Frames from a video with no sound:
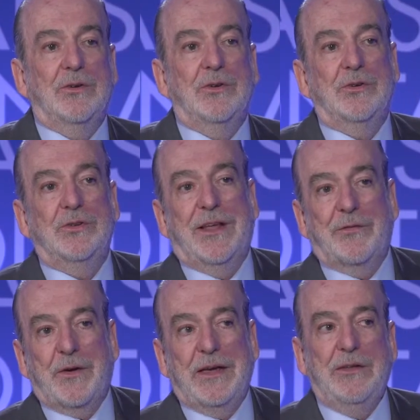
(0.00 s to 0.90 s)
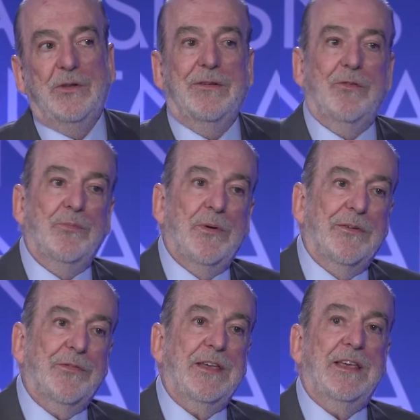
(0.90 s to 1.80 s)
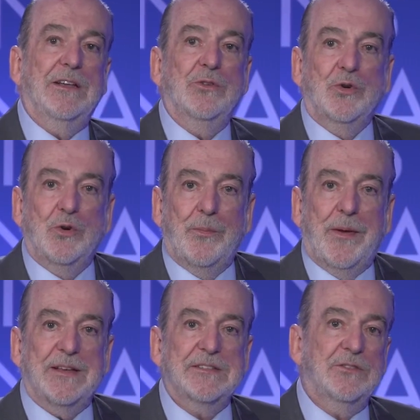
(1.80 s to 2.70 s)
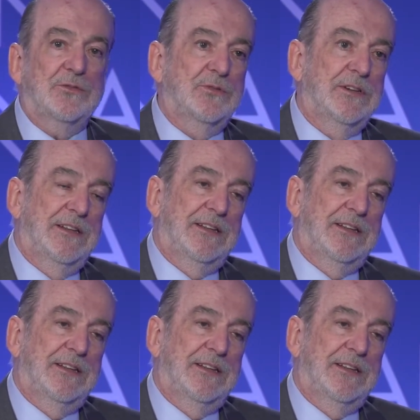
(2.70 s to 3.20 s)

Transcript: euh, d'Afrique, de développement africain, de coopération,